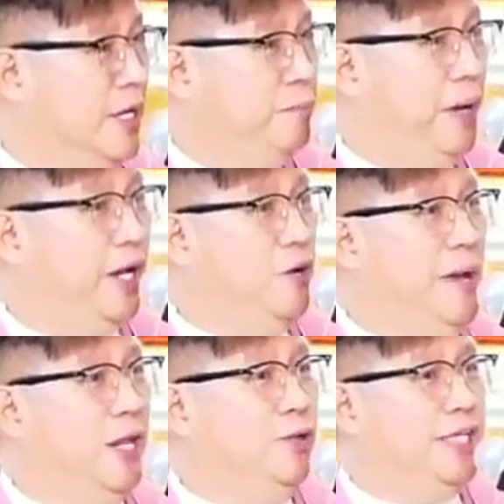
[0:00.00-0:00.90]
Pero
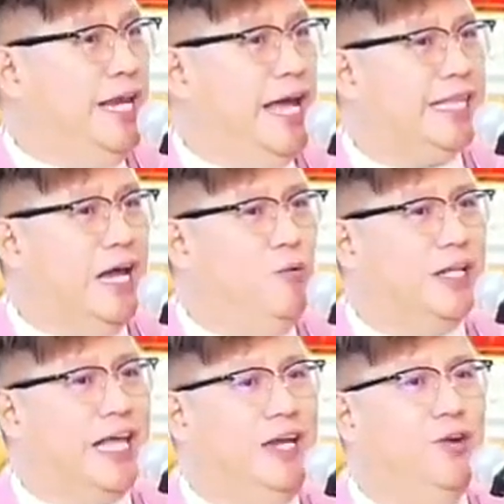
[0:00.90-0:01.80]
meron
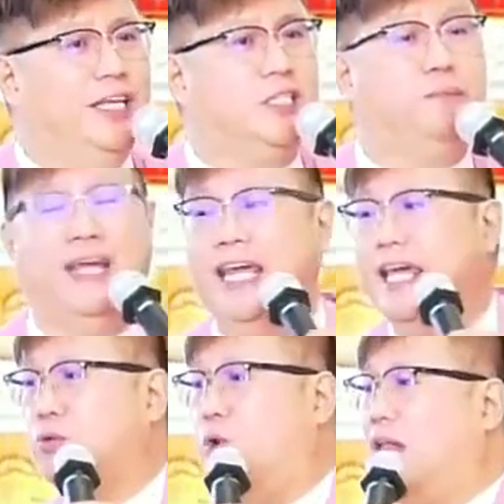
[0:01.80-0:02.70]
tinatawag tayong
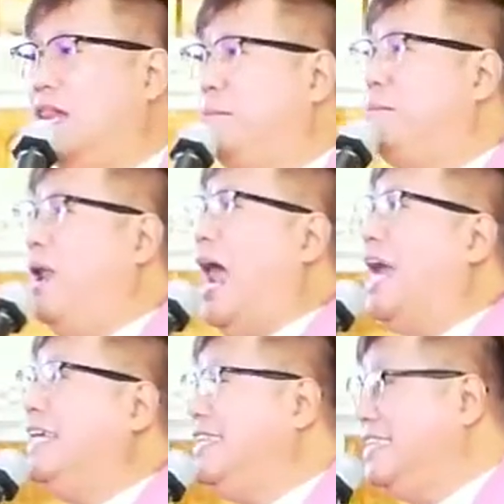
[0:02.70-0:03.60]
spiritual
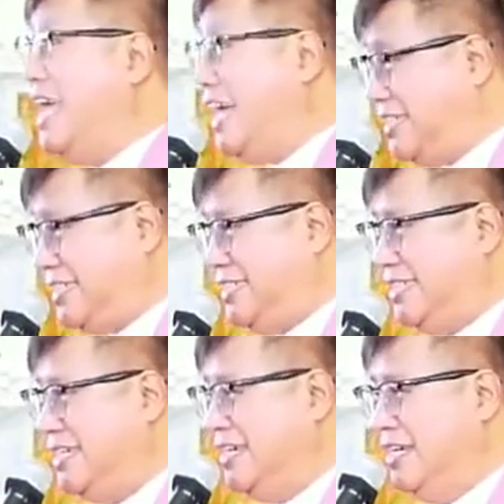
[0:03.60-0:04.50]
blindness.